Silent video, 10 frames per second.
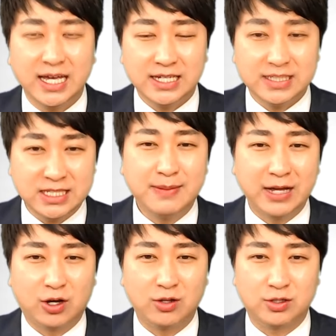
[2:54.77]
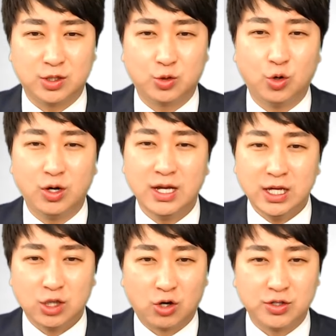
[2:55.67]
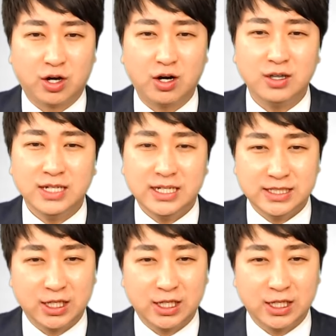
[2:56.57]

2만원 그리고 여기서 예,